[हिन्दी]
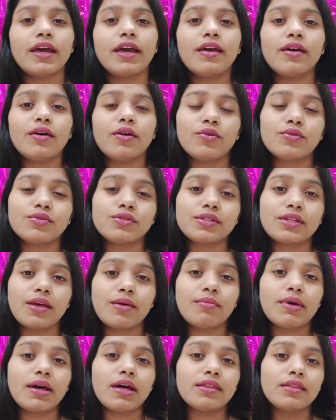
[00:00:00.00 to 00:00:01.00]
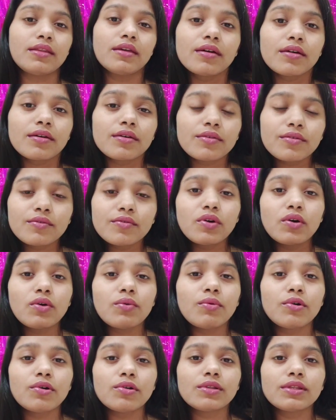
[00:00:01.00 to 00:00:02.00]
है और उसके बाद वो
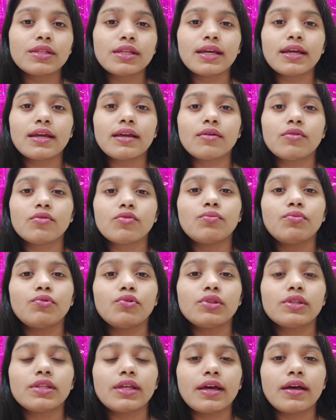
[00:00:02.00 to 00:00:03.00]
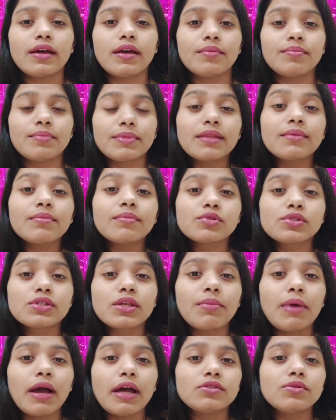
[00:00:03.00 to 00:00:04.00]
बोलती वो बोलता है मतलब उसकी
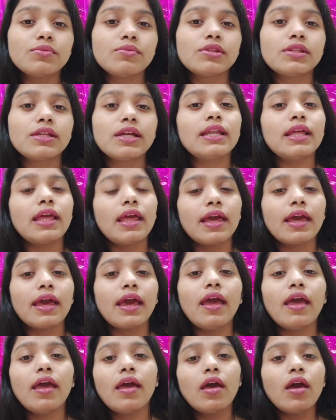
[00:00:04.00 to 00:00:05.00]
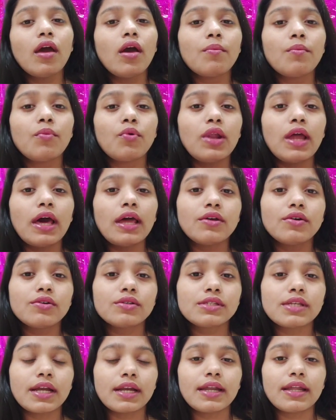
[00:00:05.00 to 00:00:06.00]
माँ जो बोलती है ठीक है बुला लो
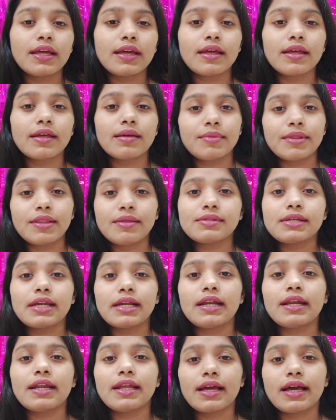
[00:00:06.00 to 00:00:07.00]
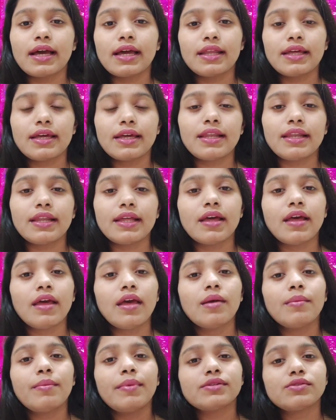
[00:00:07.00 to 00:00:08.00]
संडे मतलब सैटरडे खाने के लिए
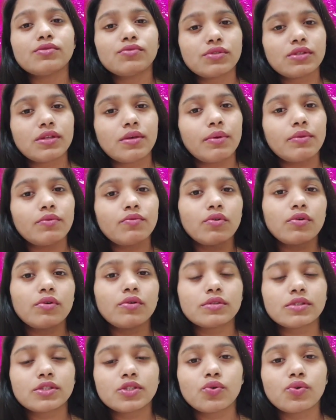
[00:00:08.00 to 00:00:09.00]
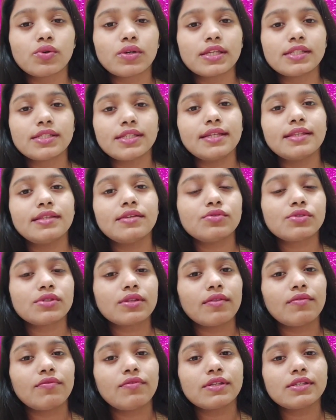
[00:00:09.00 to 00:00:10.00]
बस उसके बाद वो छोड़ के चले जाती उसके
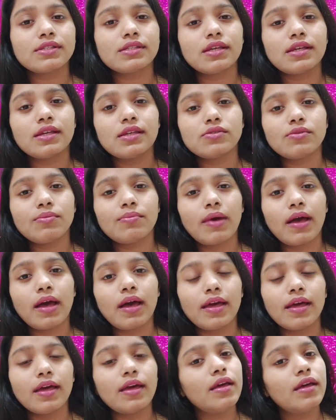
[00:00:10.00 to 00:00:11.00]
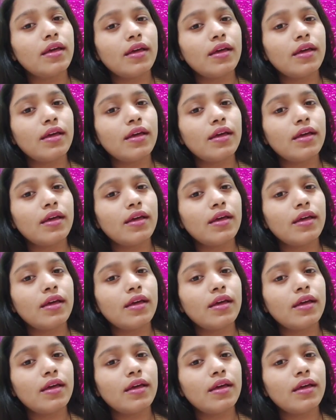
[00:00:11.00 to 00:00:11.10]
बाद फिर से ये जो माँ है